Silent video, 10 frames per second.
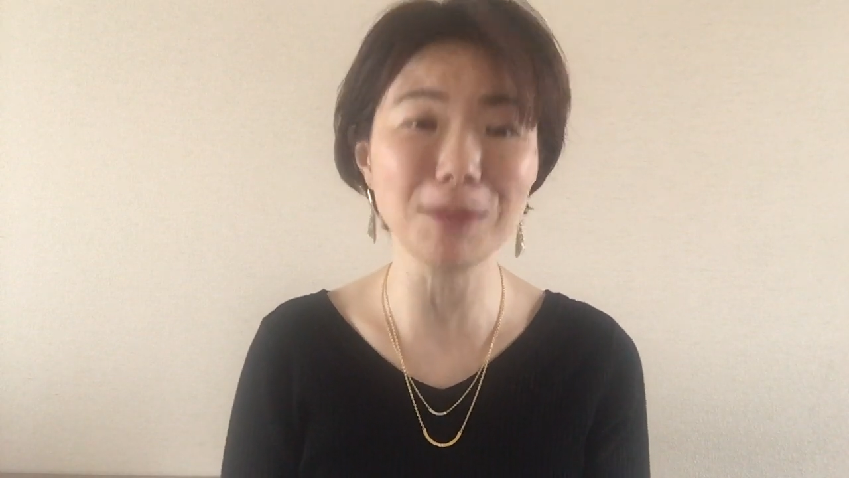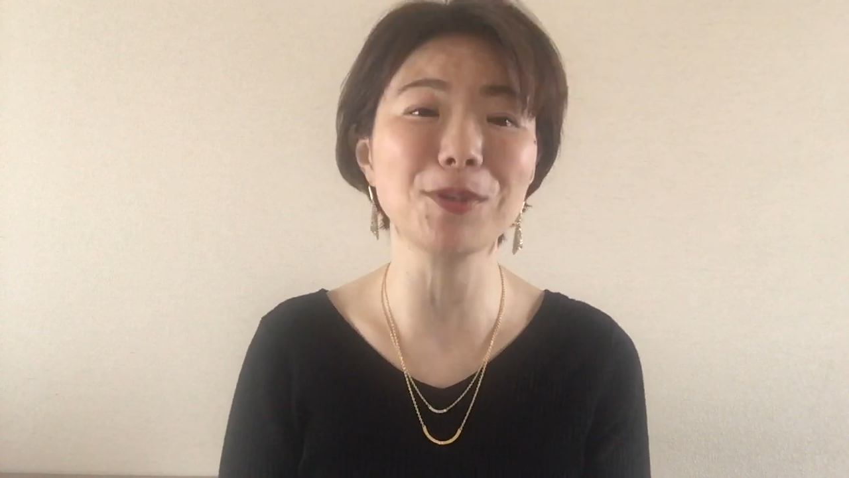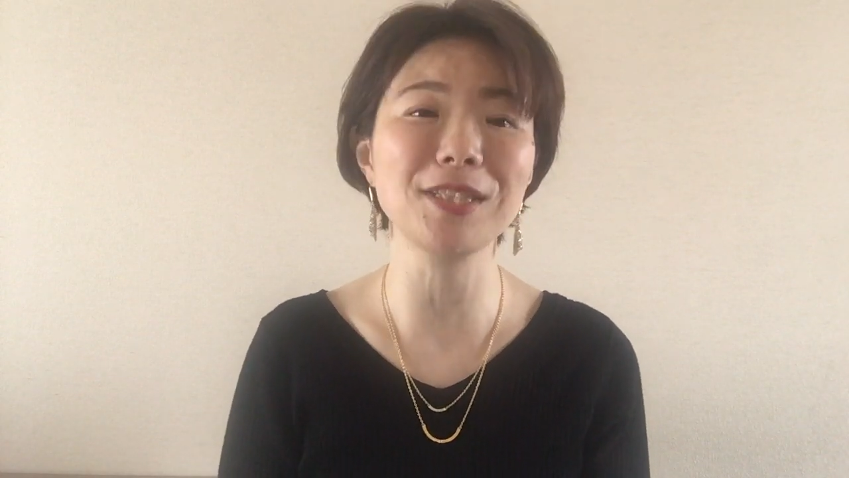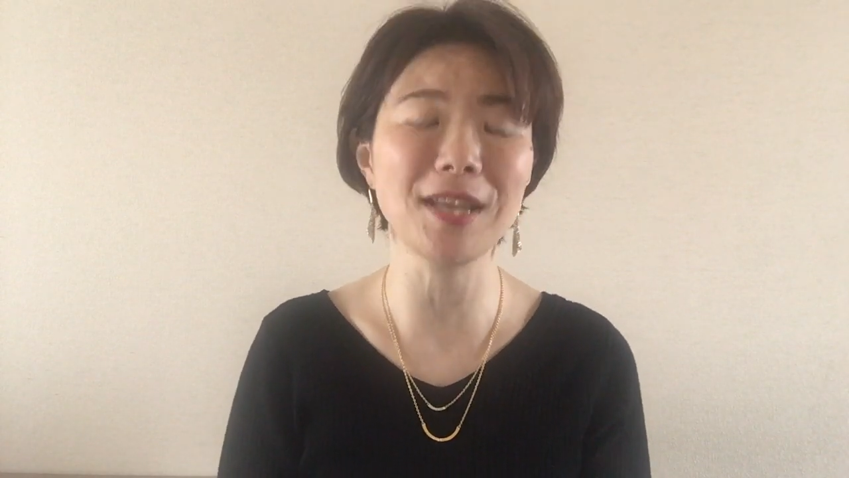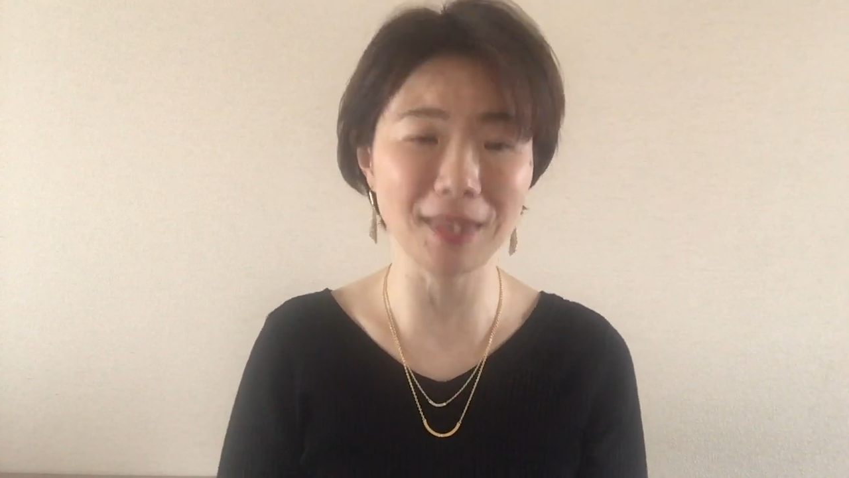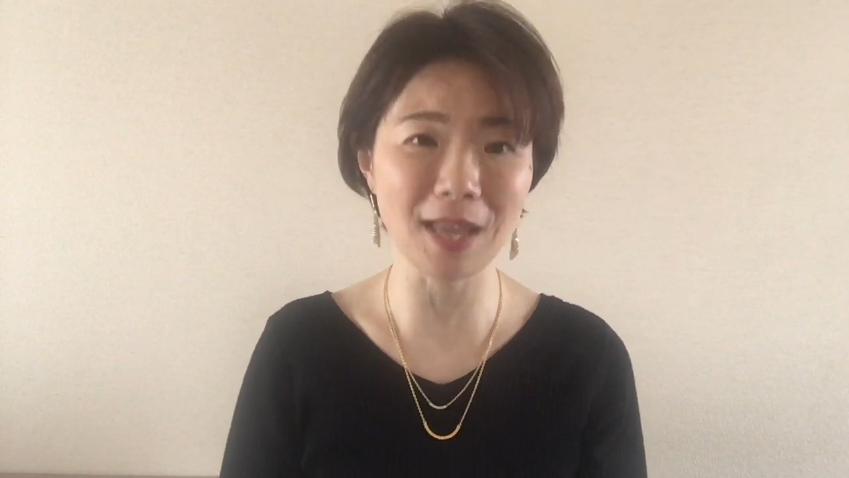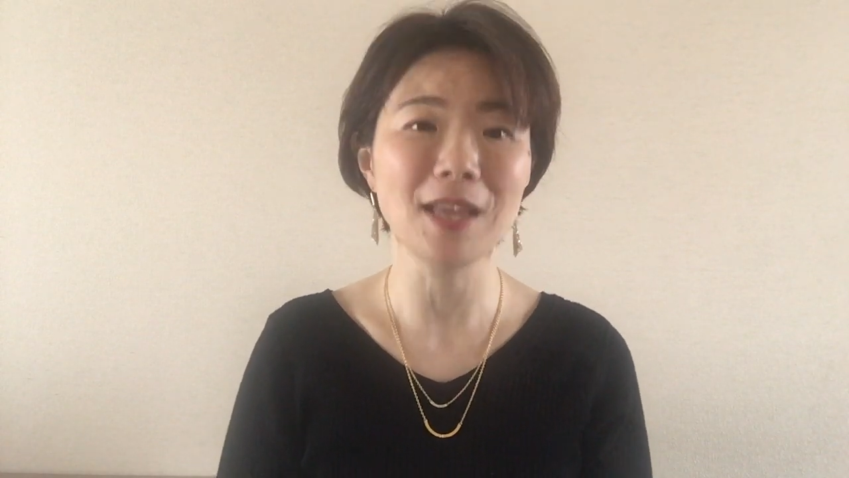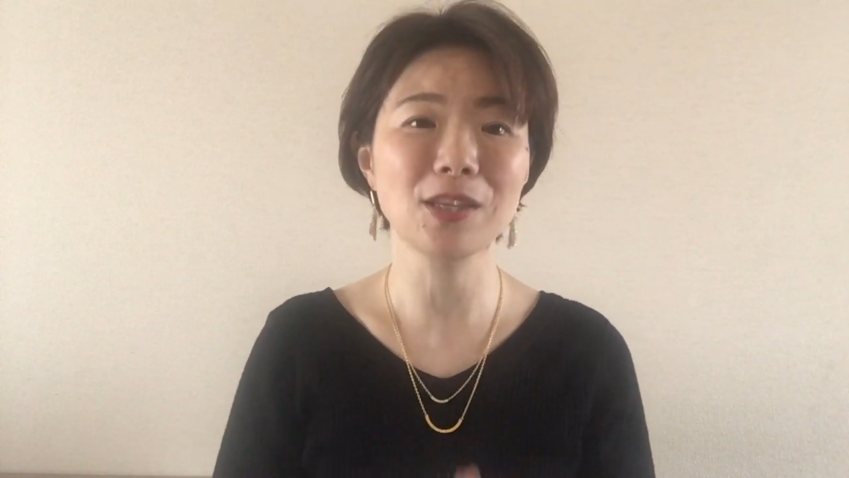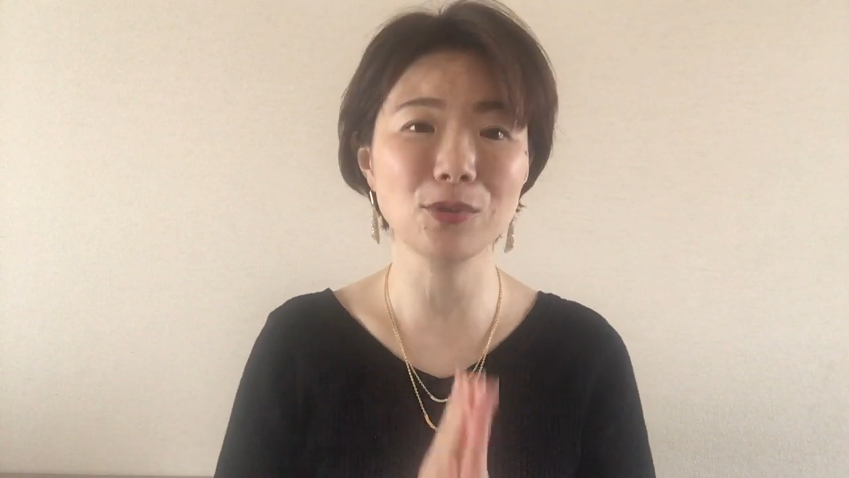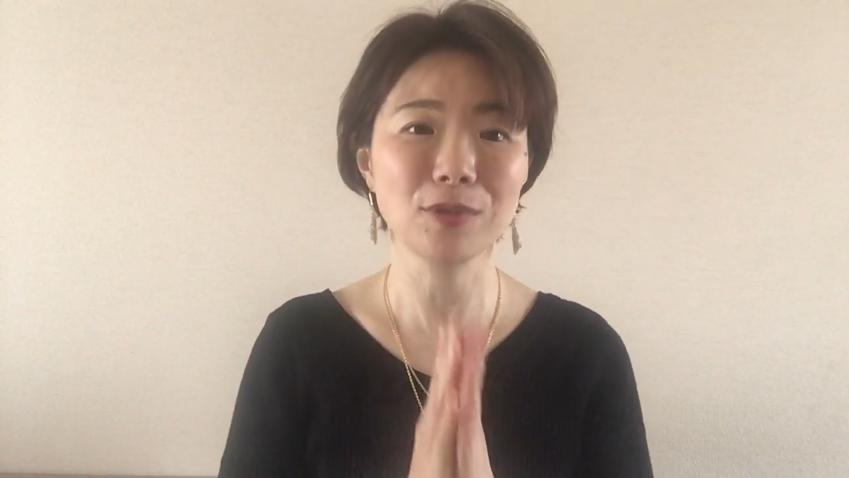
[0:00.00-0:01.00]
にもしない
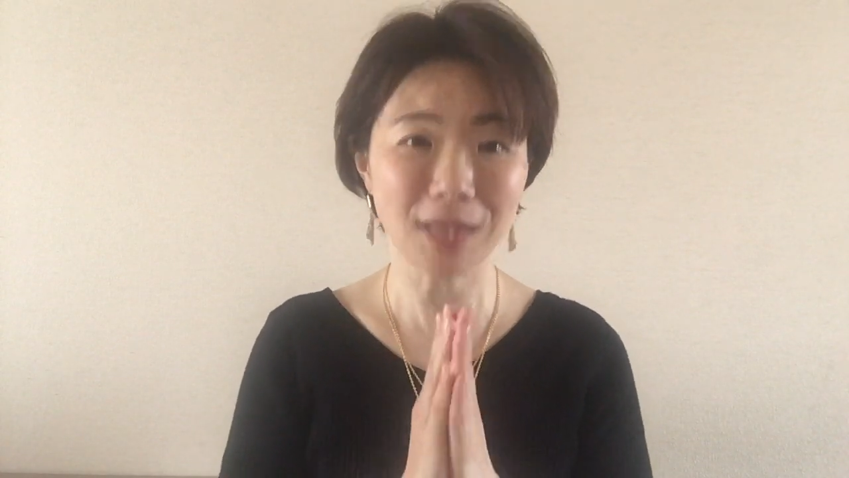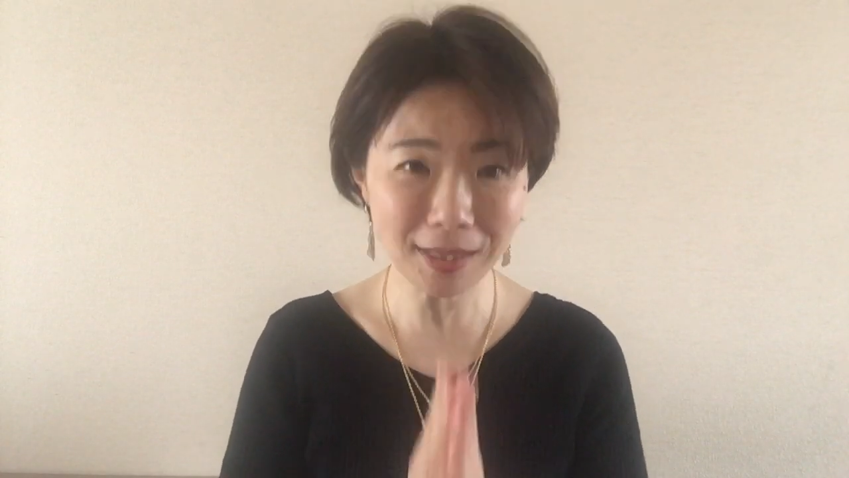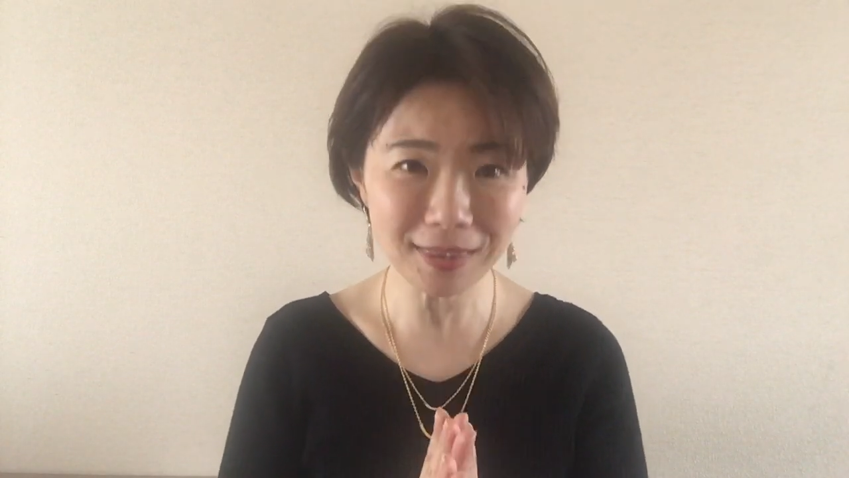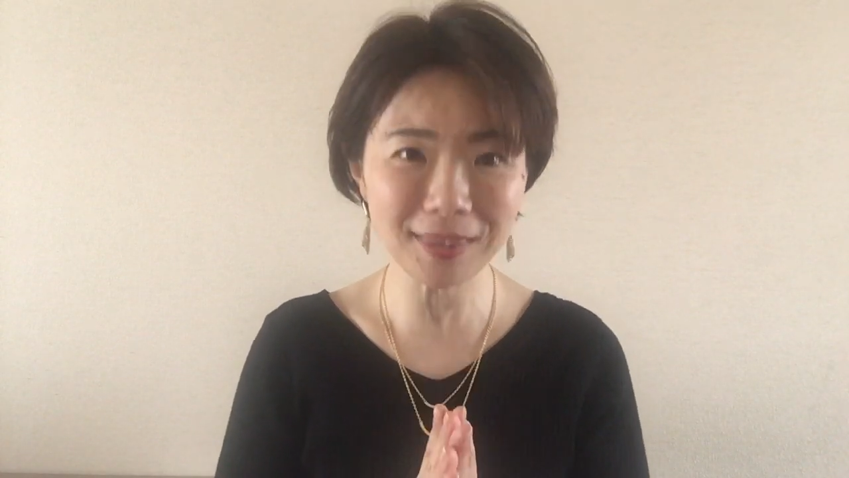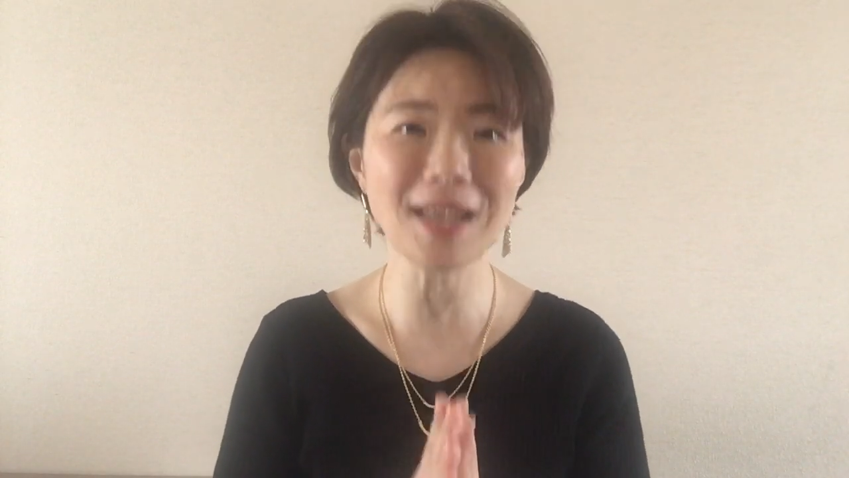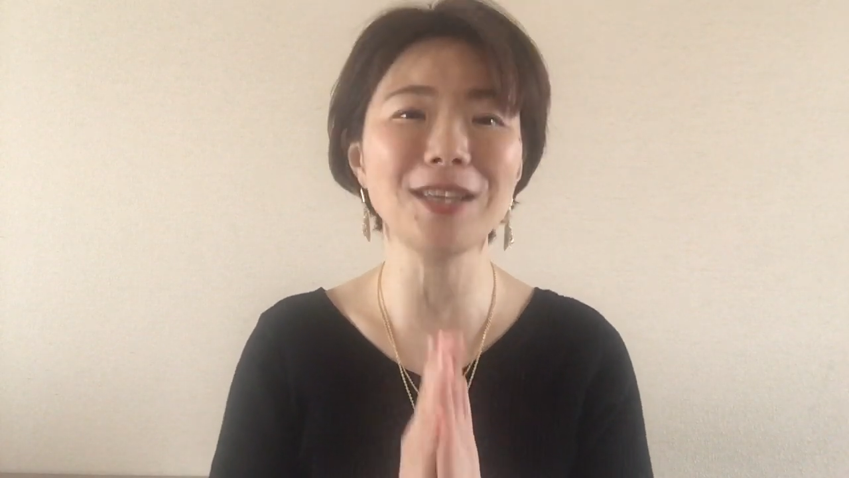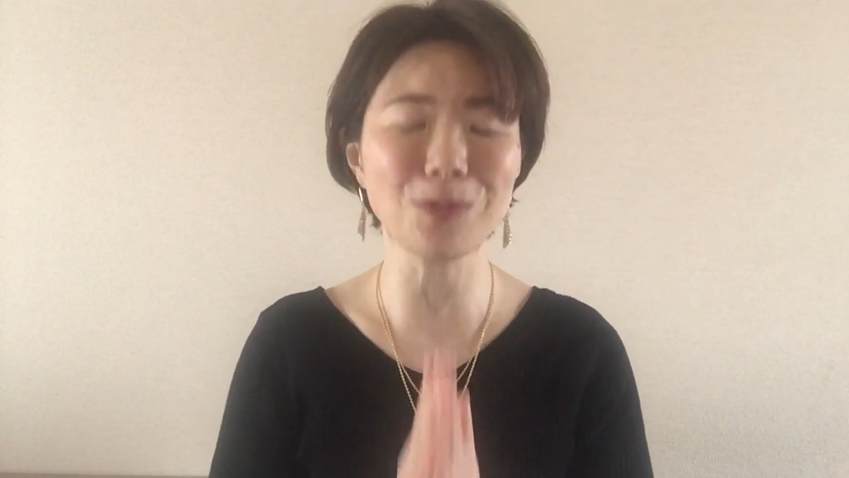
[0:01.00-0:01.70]
で、そのたった